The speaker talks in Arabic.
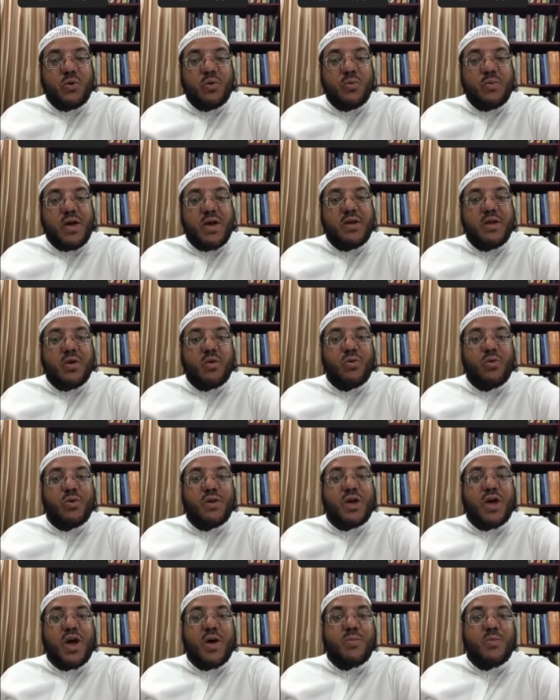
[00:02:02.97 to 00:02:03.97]
عمان
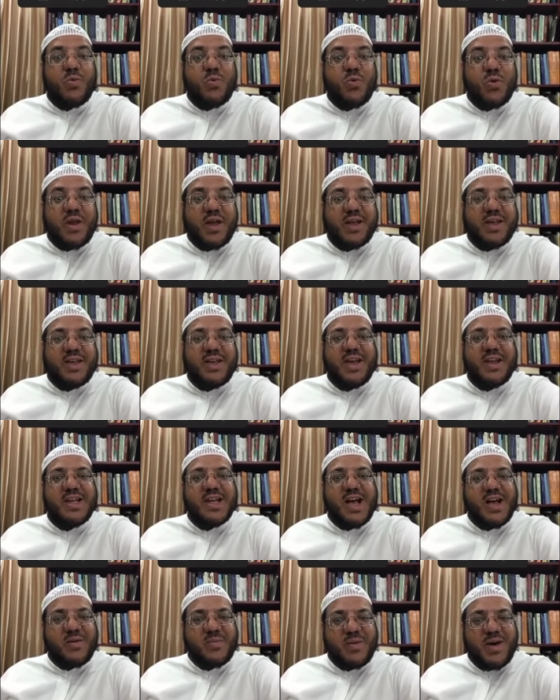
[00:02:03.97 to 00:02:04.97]
يقولون خبورك
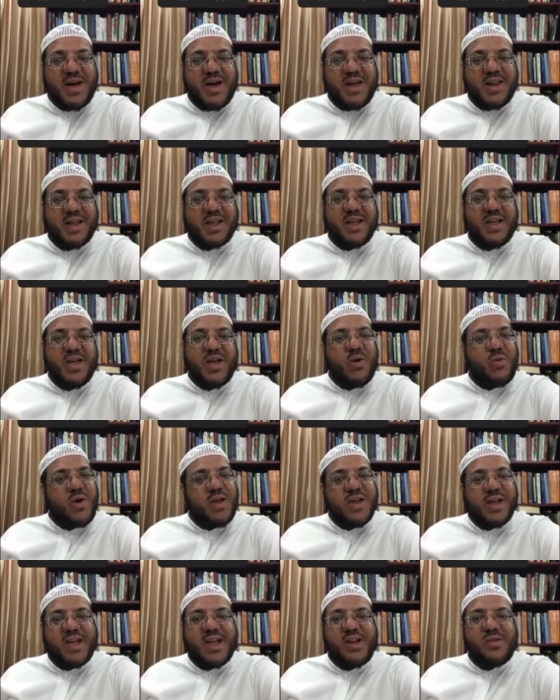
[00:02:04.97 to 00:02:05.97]
يعني أخبارك
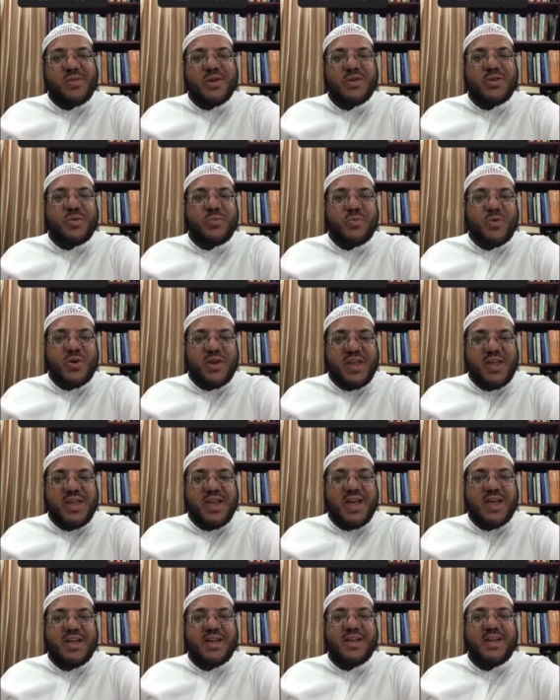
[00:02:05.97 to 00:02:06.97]
وهي كلمة
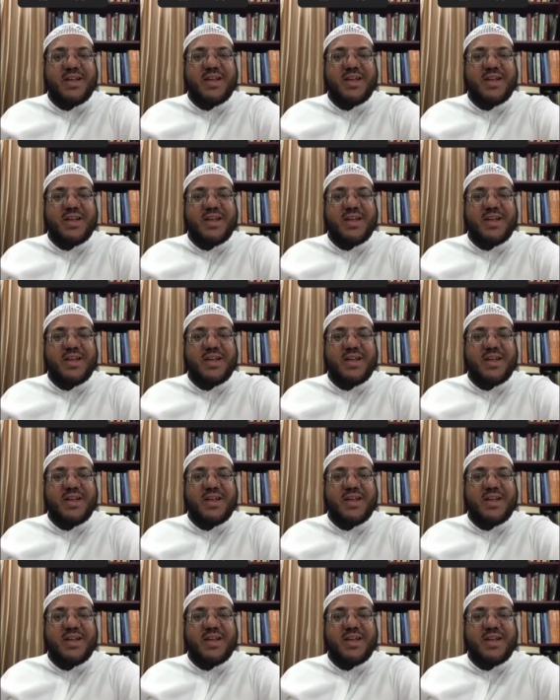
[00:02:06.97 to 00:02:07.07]
مهرية